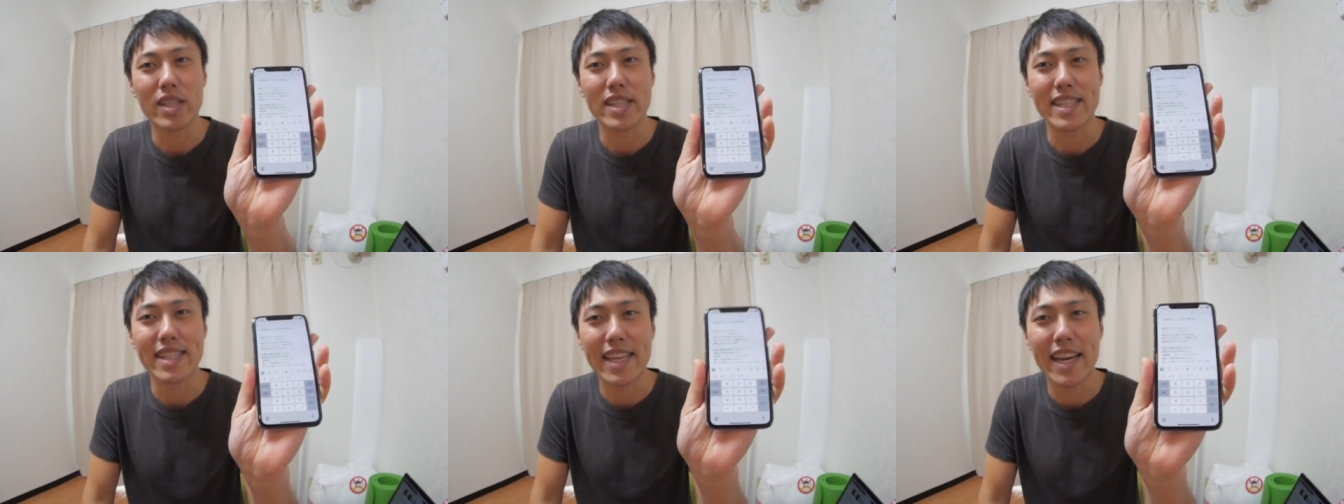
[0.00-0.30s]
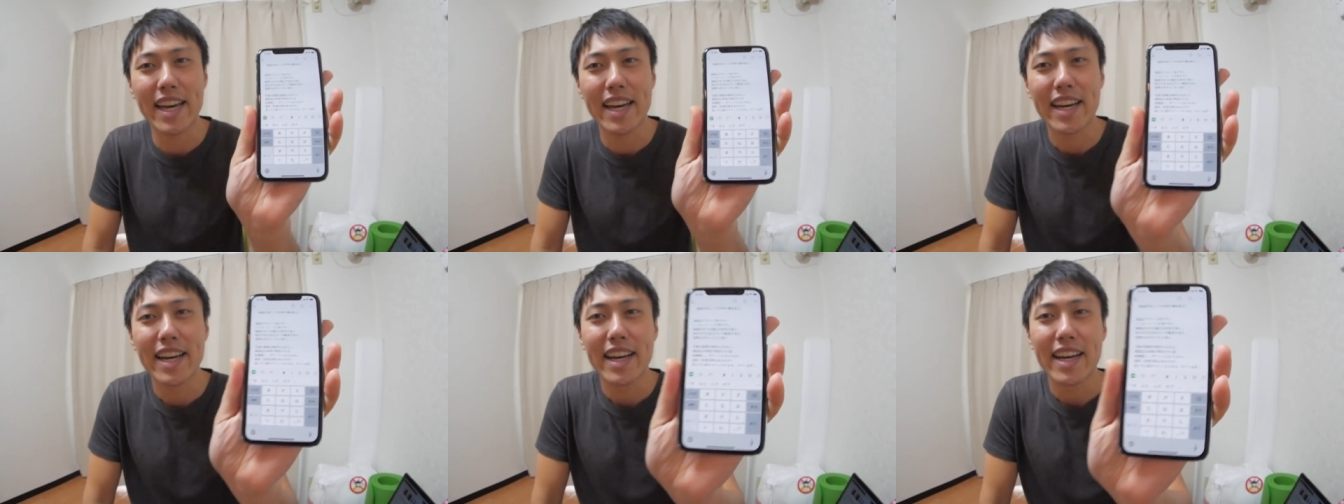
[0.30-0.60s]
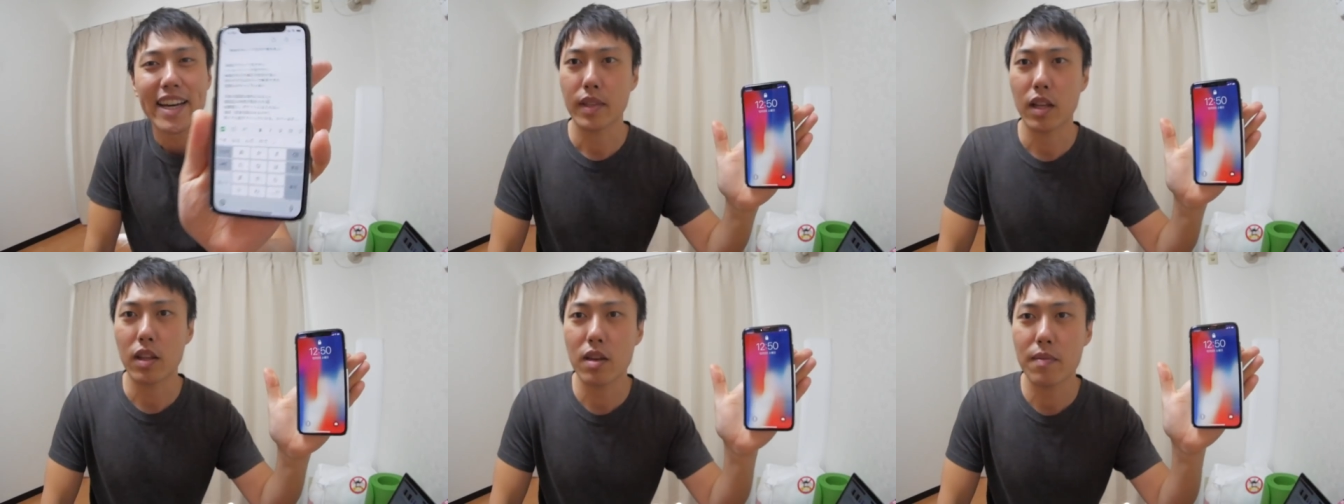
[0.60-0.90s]
ですね。
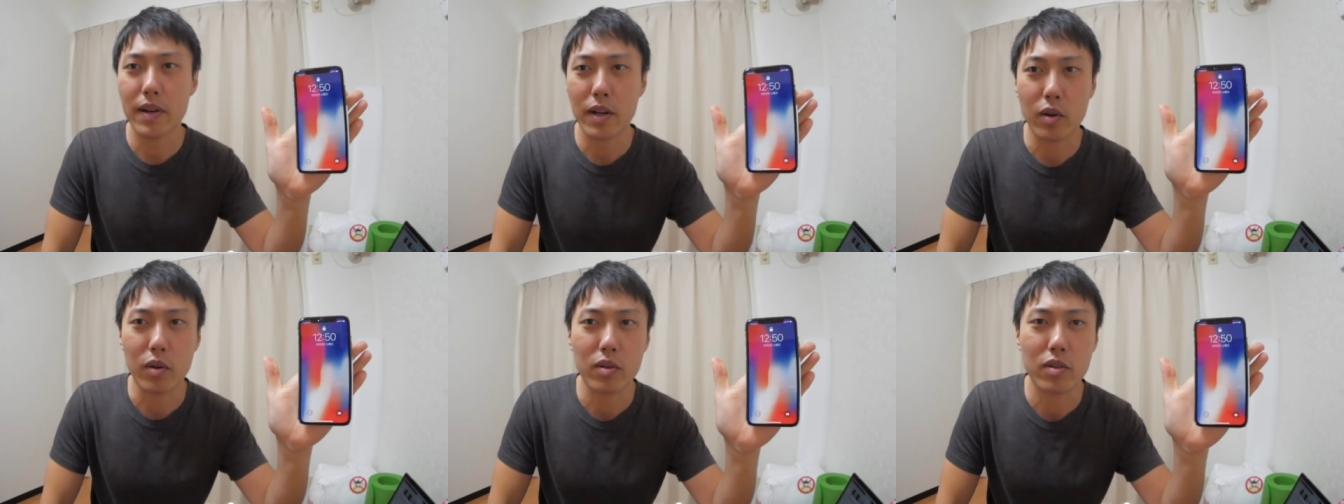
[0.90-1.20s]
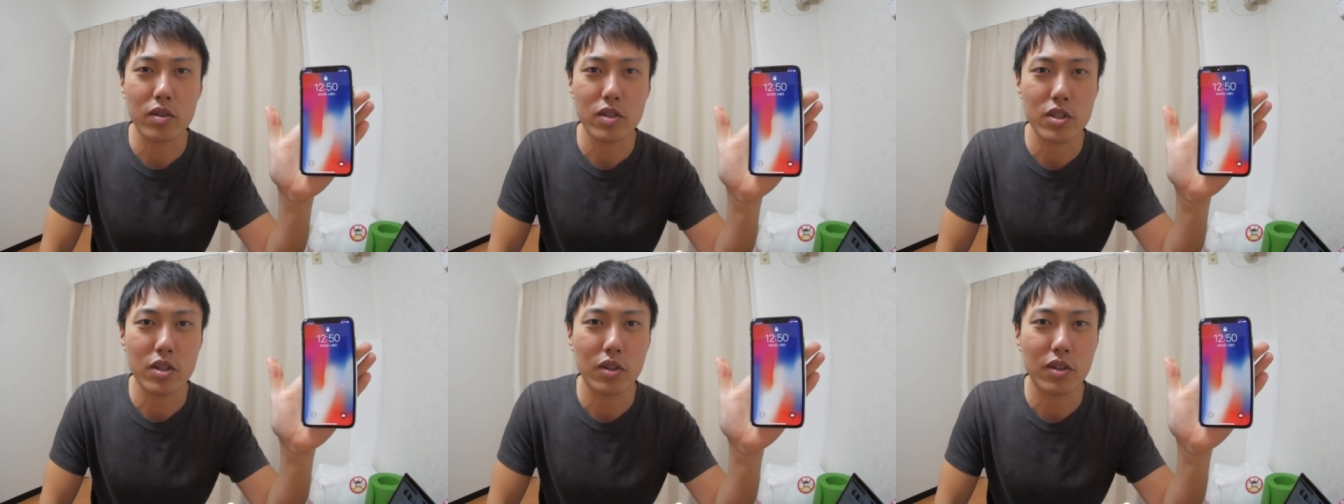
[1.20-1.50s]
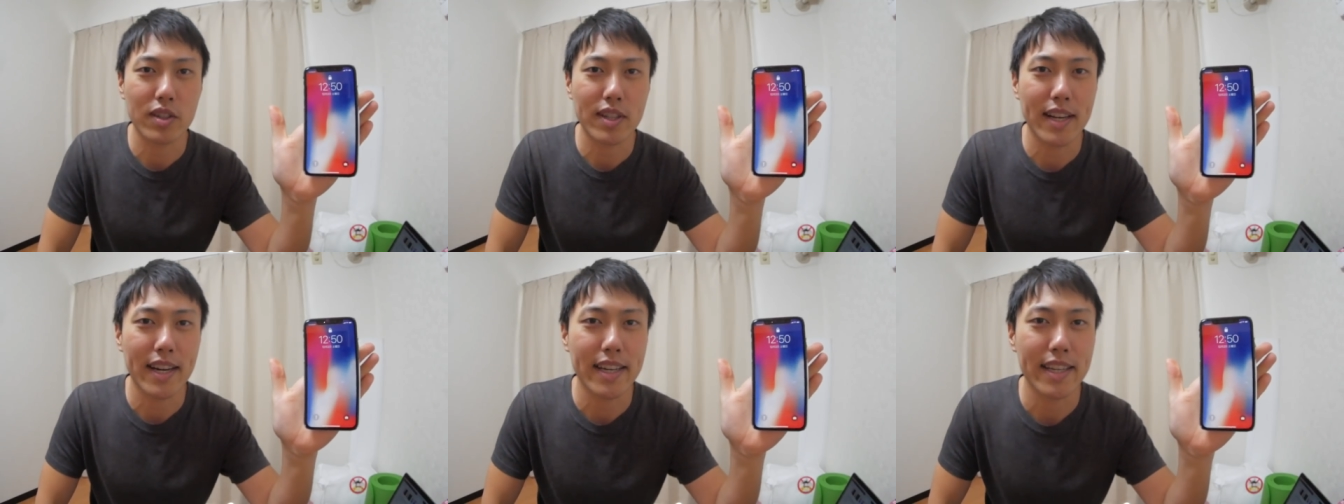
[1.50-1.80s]
例えばこの
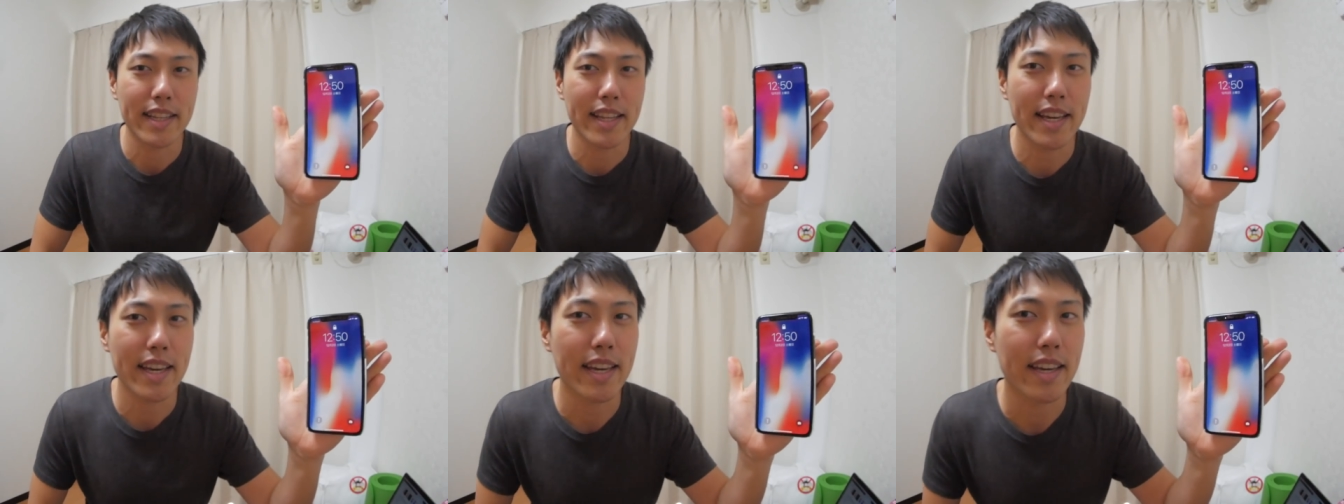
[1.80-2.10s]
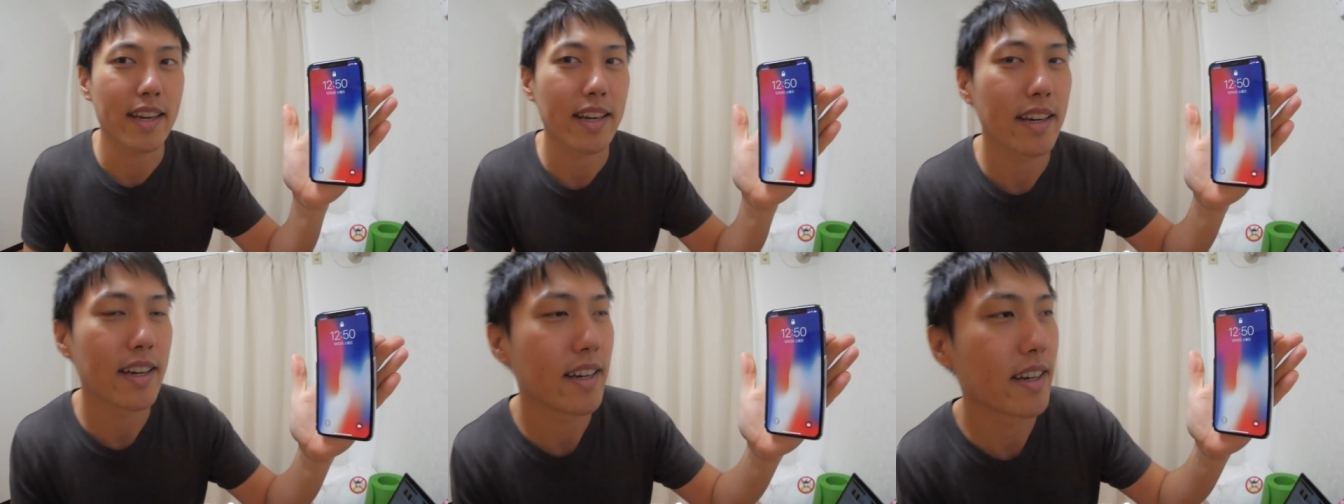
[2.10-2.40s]
状態で、